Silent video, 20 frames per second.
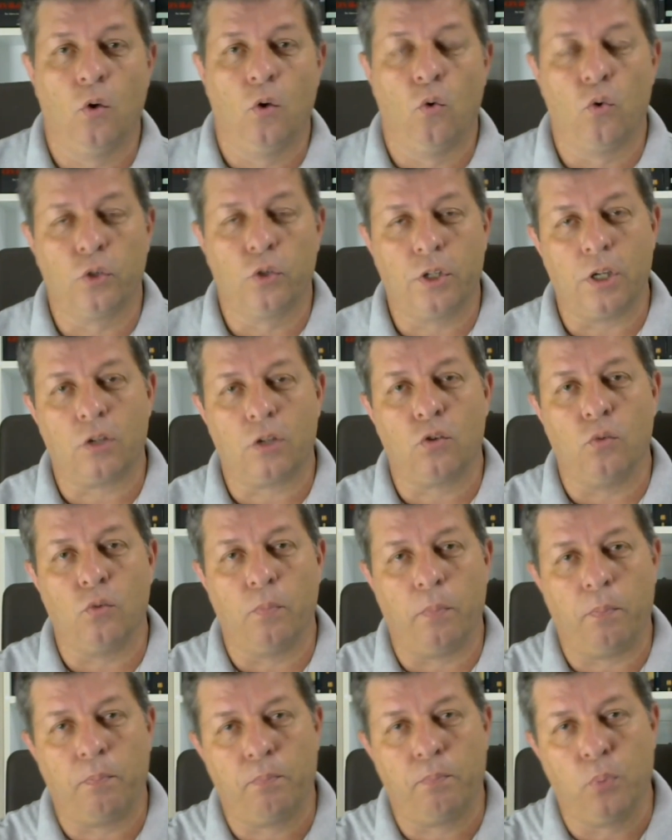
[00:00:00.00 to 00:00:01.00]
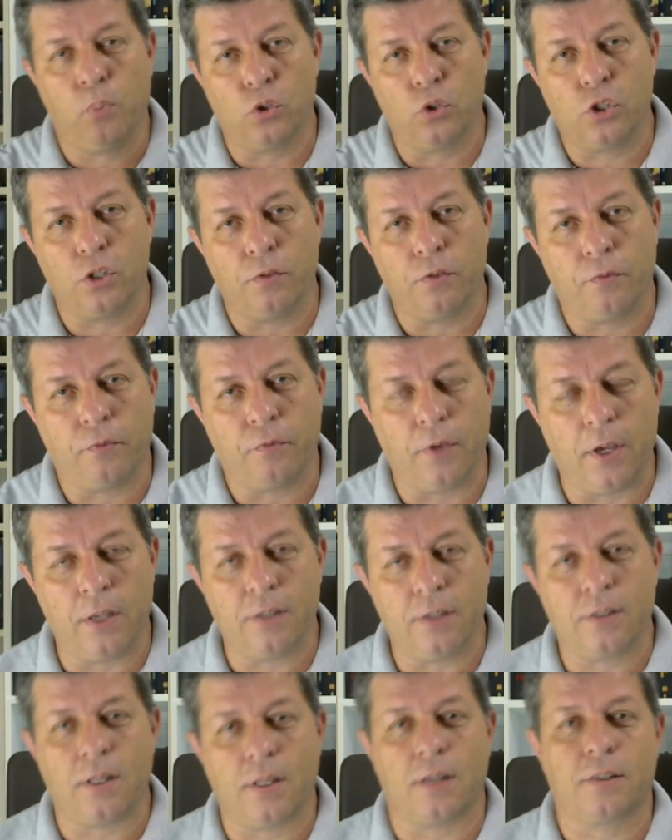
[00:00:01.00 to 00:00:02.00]
O que, que o Putin
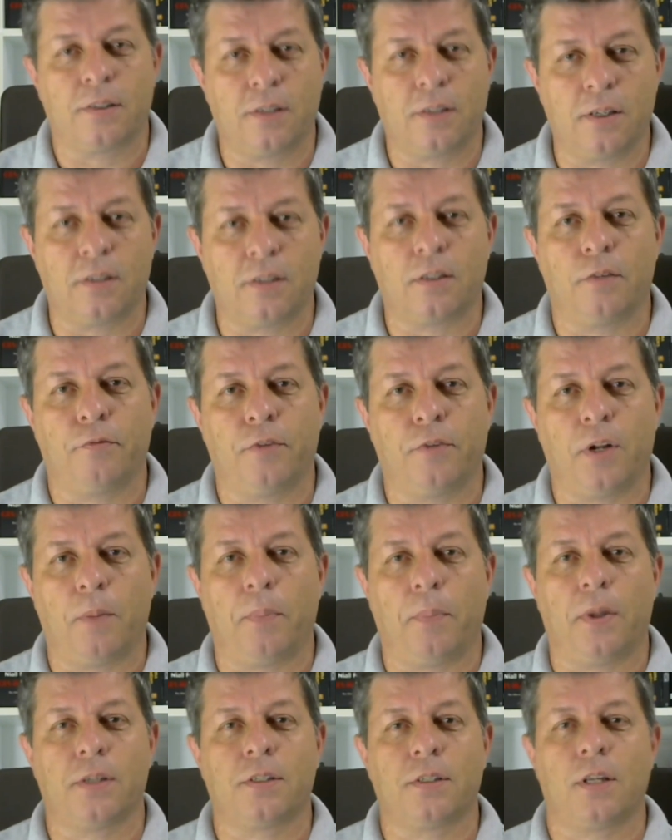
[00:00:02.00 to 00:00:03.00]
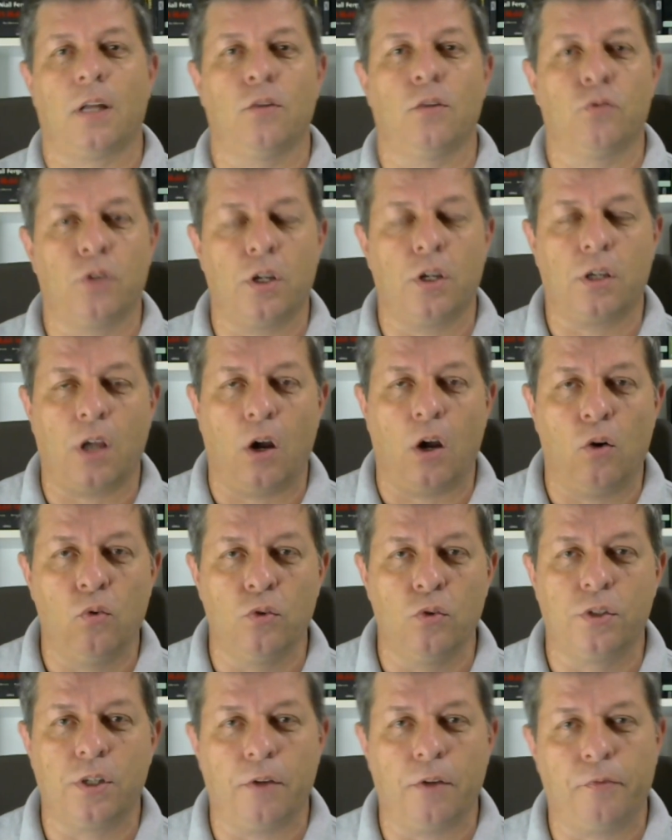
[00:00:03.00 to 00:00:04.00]
fez na sexta-feira passada? O que, que a
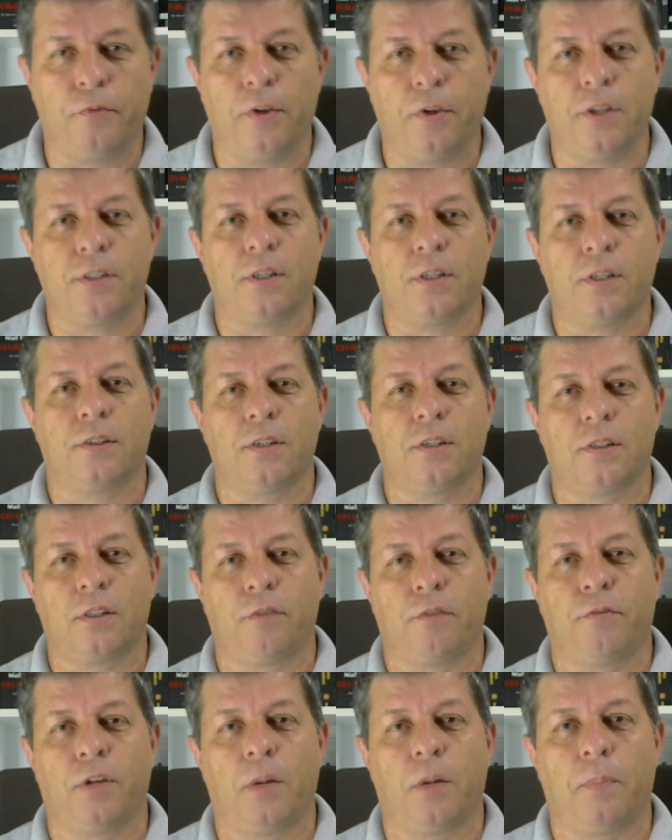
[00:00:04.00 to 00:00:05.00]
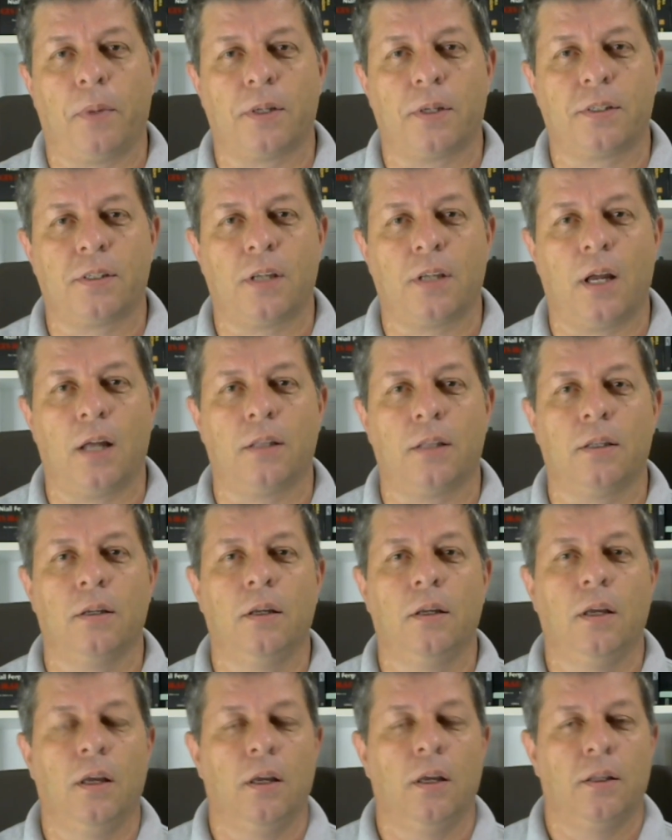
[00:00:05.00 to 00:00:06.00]
Rússia fez na sexta-feira passada,
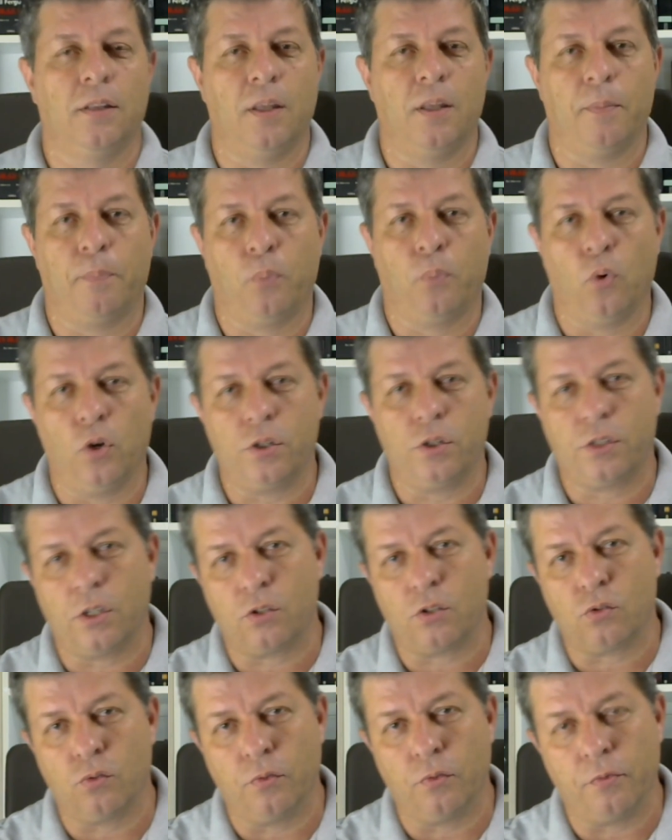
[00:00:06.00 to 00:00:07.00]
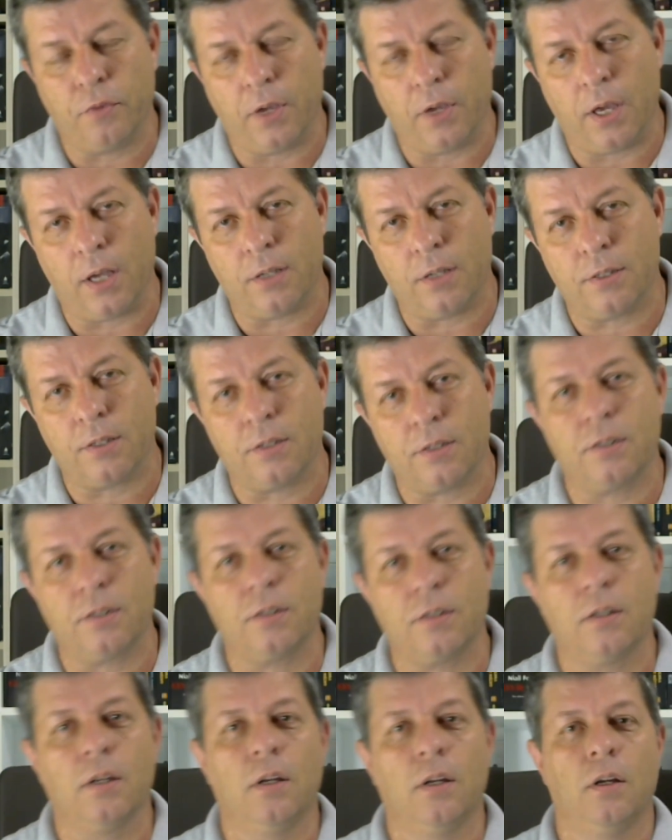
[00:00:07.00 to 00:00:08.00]
depois das
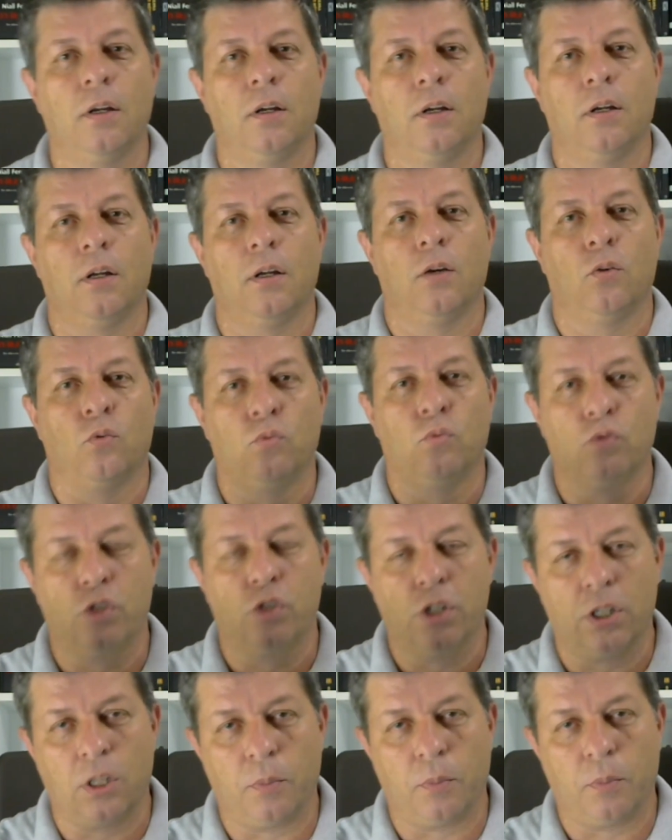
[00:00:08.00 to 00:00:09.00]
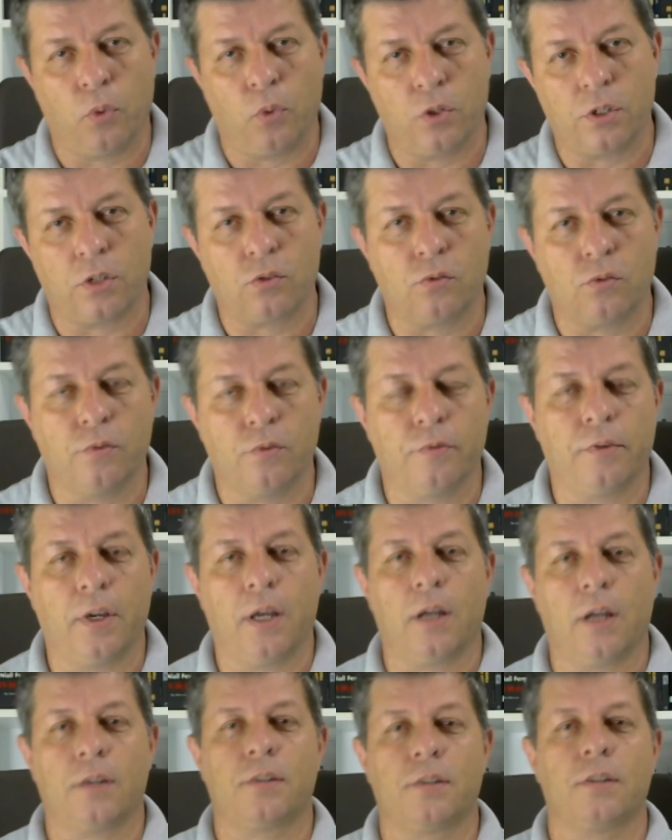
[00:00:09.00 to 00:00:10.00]
conversas, um dia depois das
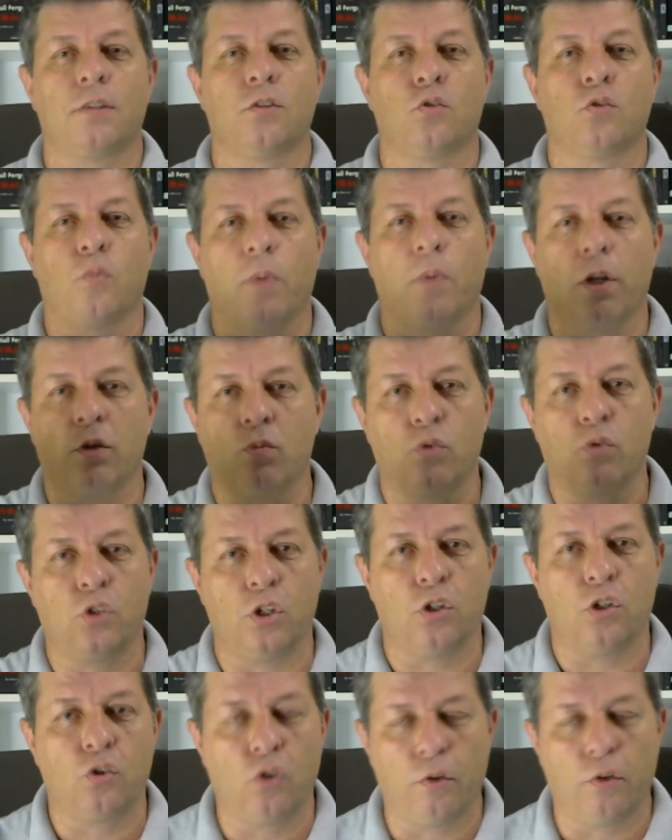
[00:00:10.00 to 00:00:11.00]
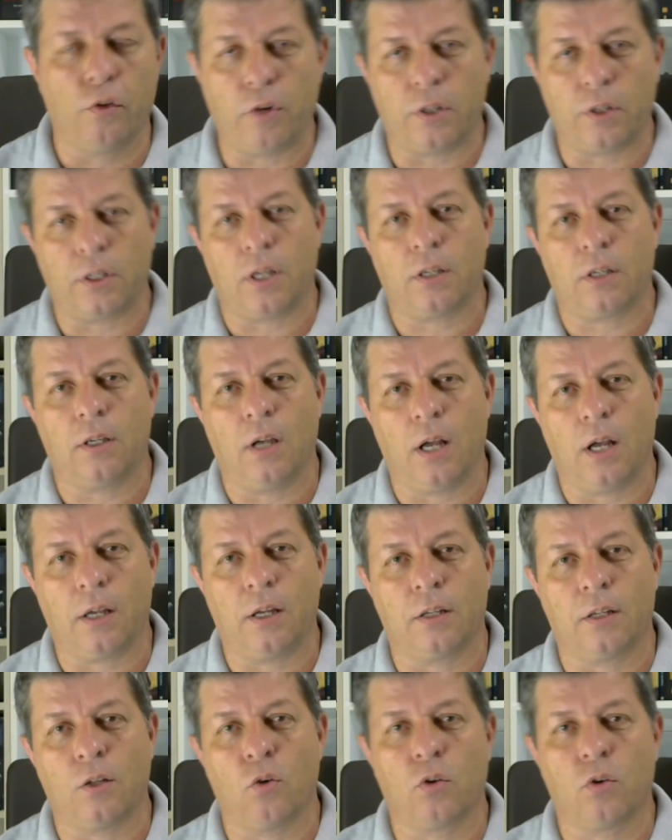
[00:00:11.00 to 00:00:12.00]
conversas e no mesmo dia em que houve um ataque
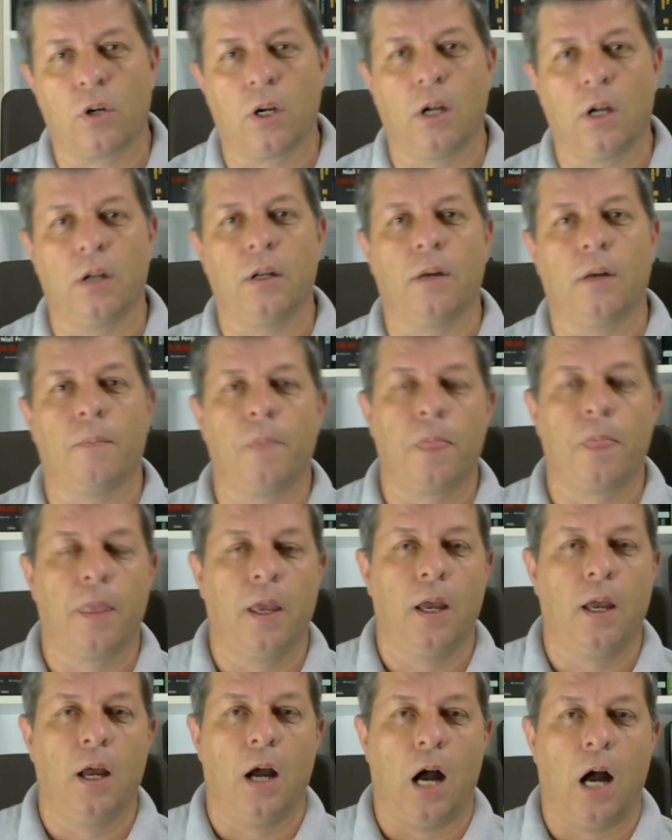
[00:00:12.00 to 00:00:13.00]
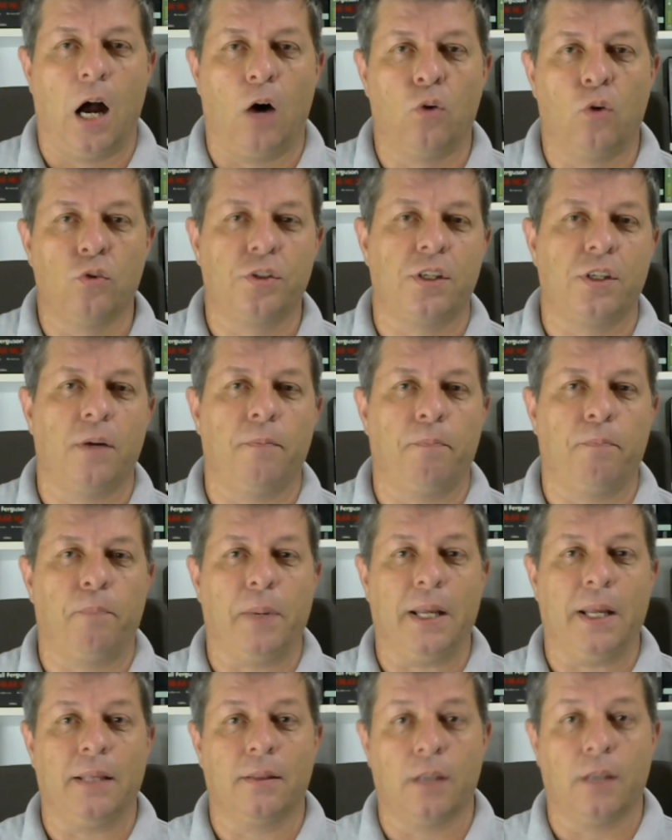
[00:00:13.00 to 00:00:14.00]
hacker na Ucrânia? A Rússia
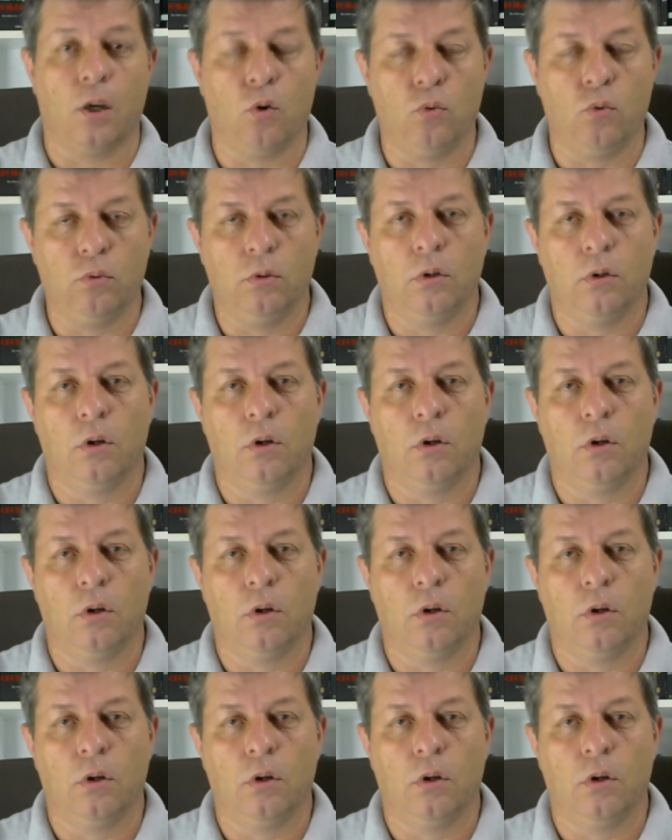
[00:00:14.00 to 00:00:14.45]
prendeu